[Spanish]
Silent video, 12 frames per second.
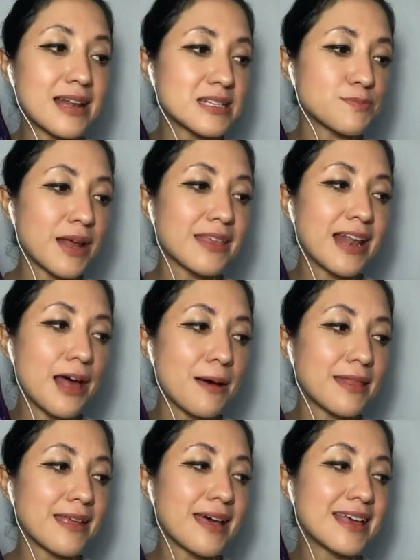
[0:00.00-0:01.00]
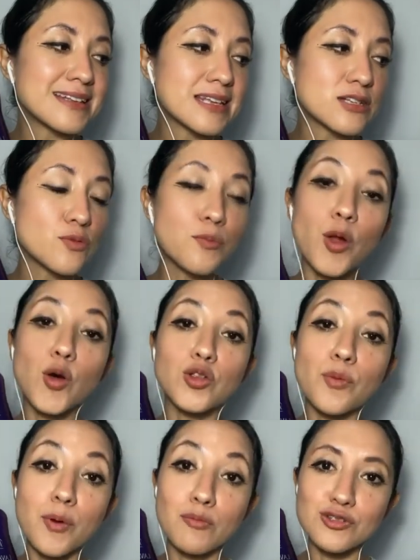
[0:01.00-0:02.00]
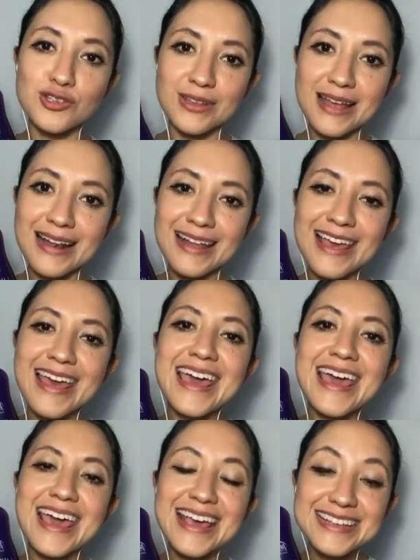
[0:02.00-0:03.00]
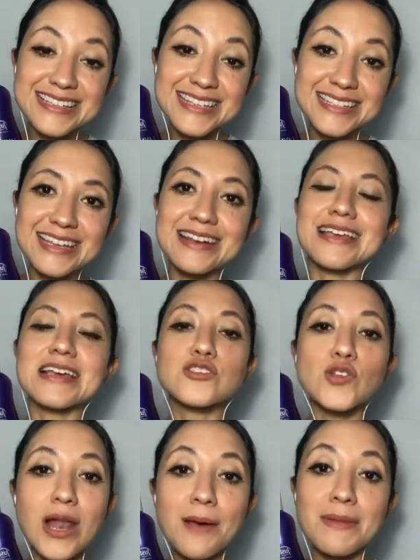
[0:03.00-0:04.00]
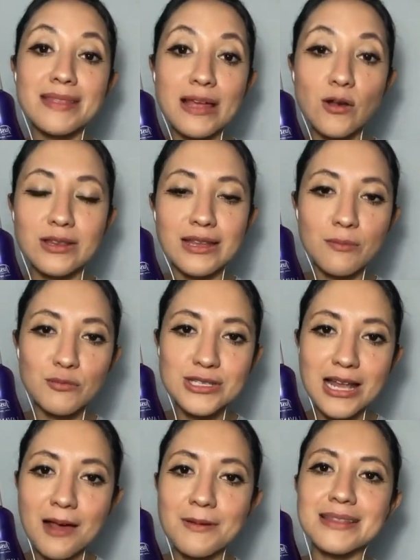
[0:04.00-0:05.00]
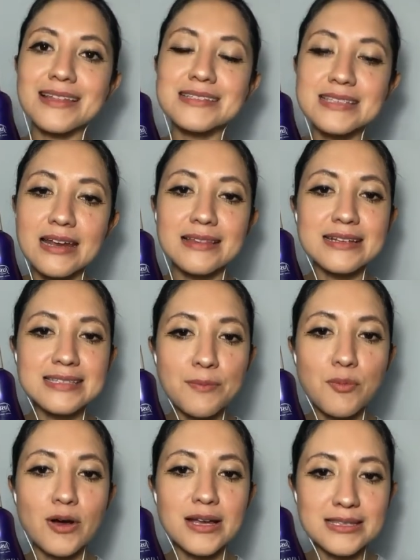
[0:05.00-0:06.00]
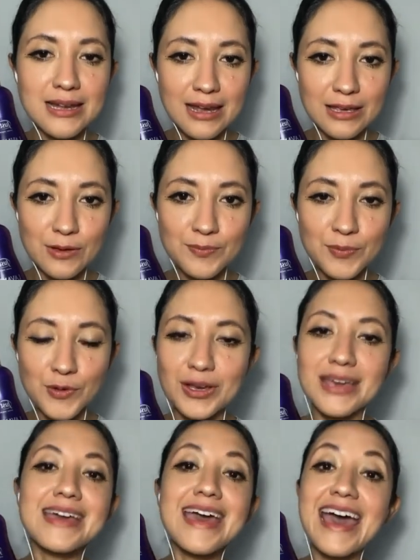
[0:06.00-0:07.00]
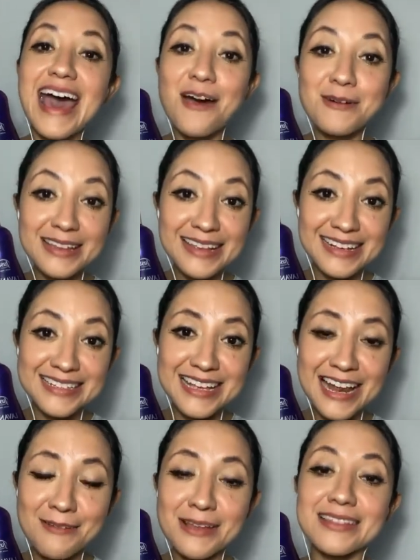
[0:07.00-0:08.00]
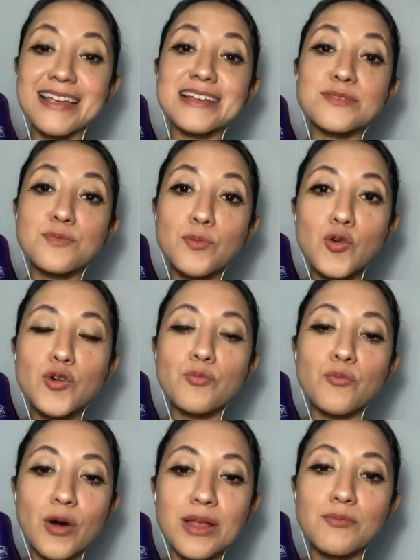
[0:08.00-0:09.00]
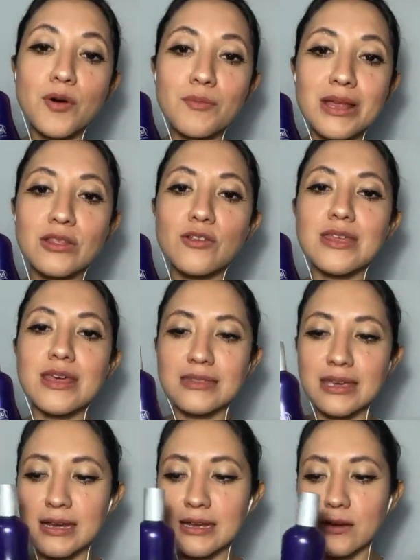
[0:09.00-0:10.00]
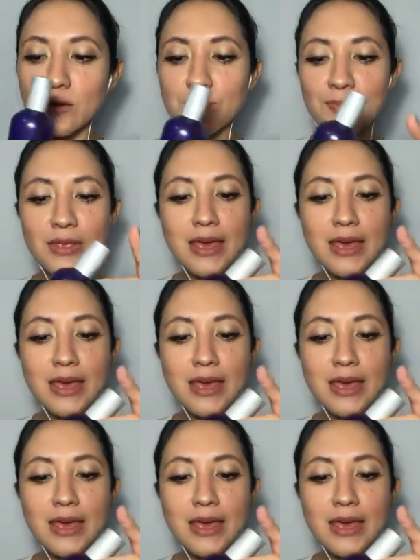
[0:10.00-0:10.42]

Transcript: del spray de lavanda es que es un producto promocional, es decir, que solamente lo tenemos a la venta en ciertas épocas del año. ¿ok? Ahorita que está a la venta es muy buen momento de adquirirlo.